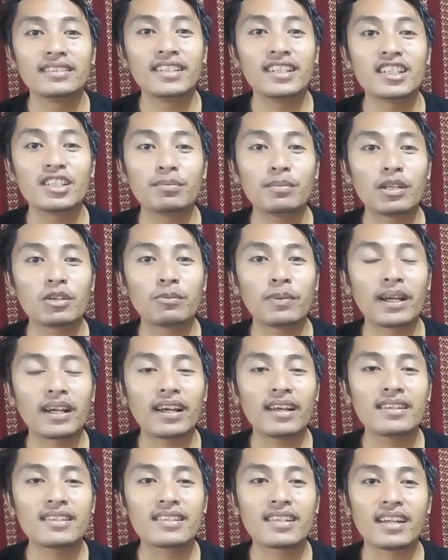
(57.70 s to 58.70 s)
Jeans
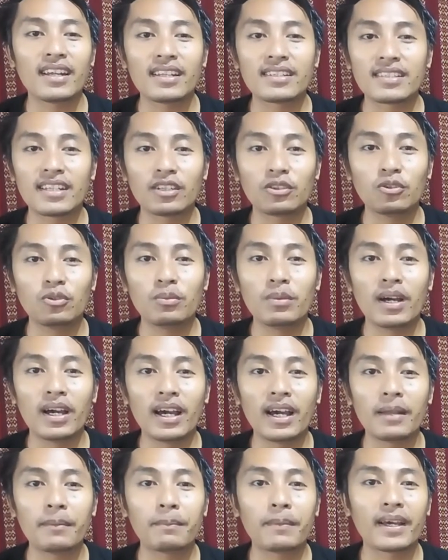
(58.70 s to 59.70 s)
merupakan salah satu
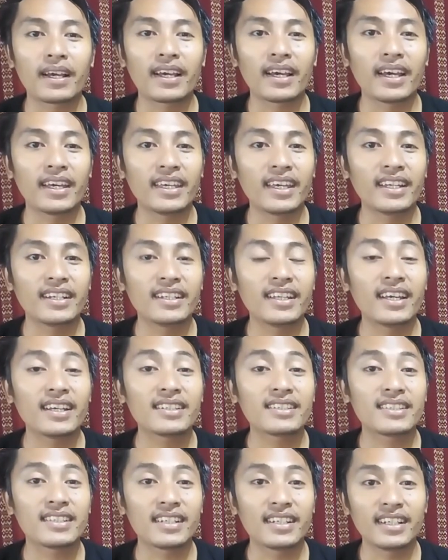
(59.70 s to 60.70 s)
bahan pakaian
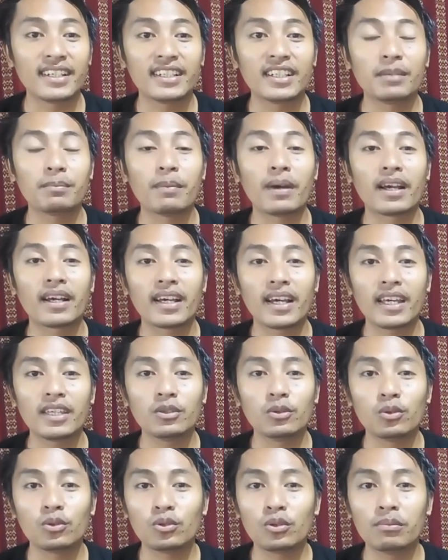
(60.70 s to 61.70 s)
yang sering
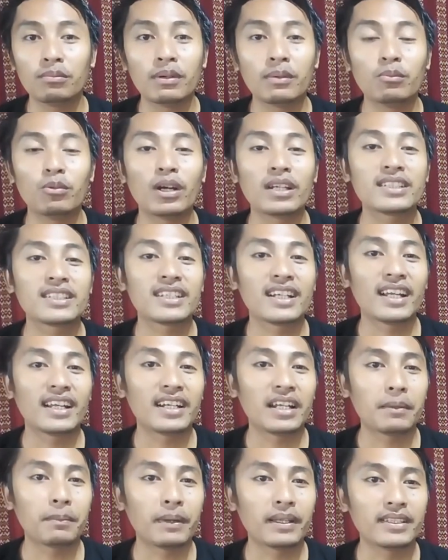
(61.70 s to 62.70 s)
dipakai untuk membuat
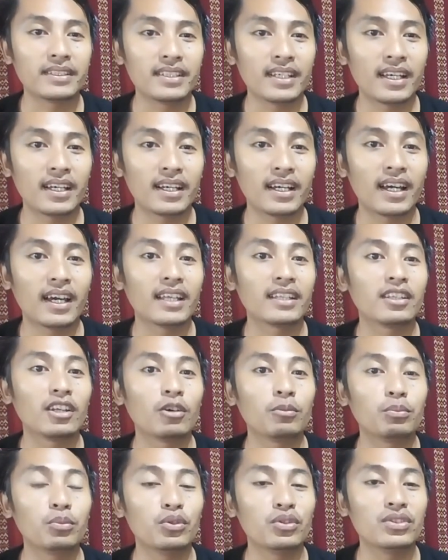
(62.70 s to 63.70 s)
celana panjang
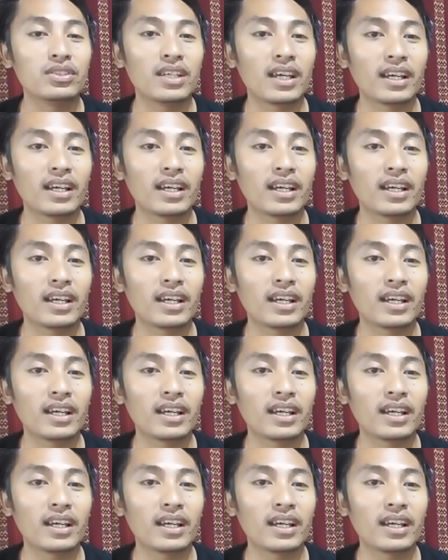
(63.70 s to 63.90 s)
ataupun